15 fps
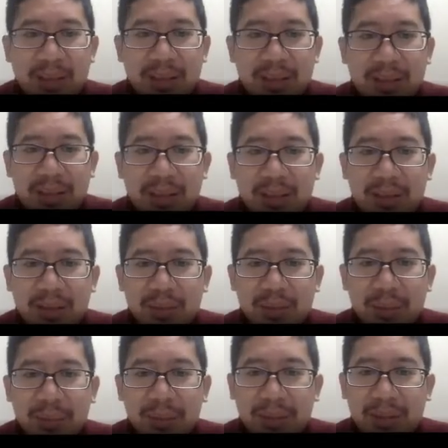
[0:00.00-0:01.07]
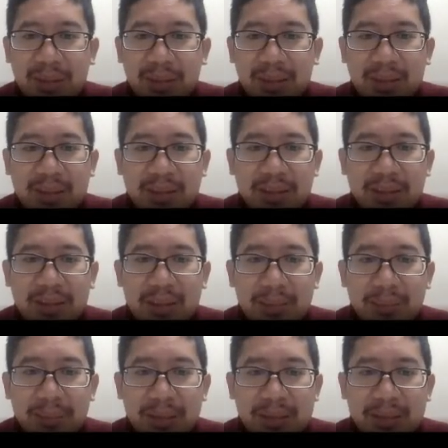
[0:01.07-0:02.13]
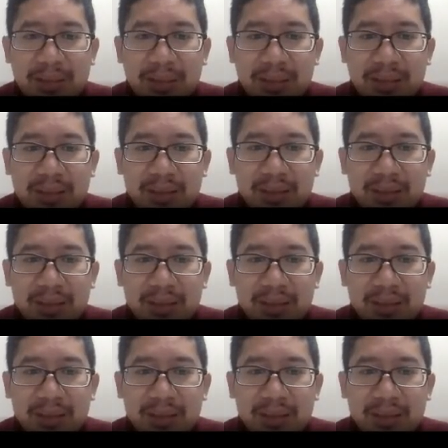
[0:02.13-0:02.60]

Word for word: uh, utamanya dia dilepaskan